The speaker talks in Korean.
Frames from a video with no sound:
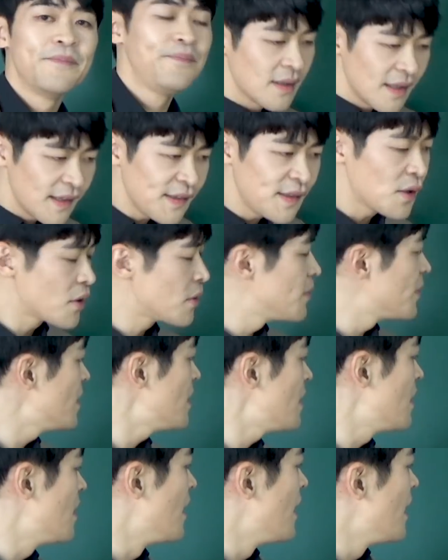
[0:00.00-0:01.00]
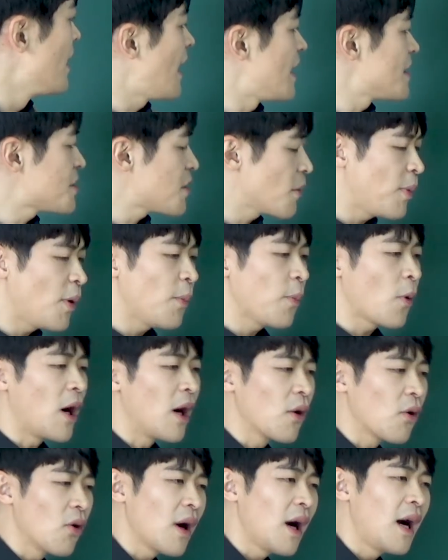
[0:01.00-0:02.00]
그래서 여러분들 가정법
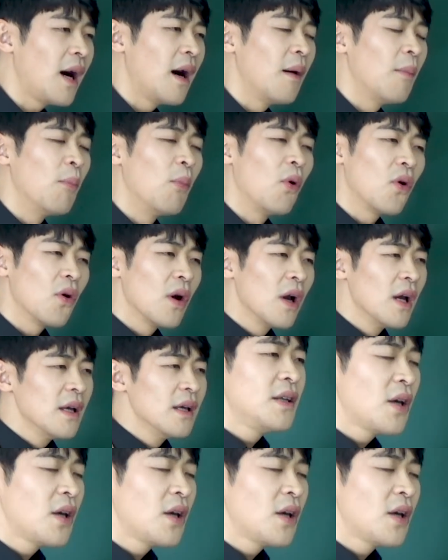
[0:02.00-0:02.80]
과거가 뭐